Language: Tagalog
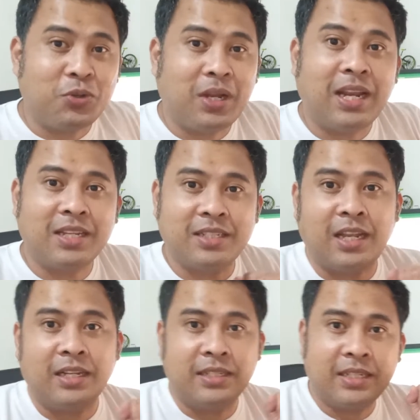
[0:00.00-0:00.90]
itong
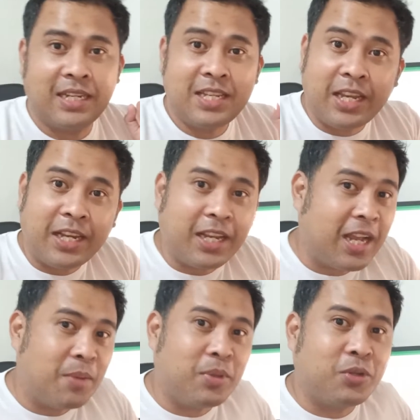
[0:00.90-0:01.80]
alaksan. Kasi
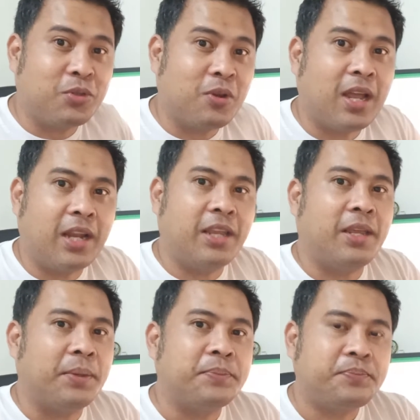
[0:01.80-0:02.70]
ginagamit ko to
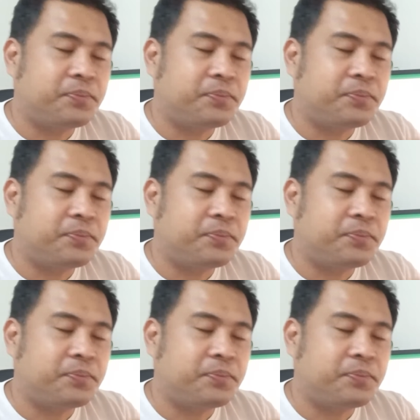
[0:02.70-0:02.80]
lagi eh.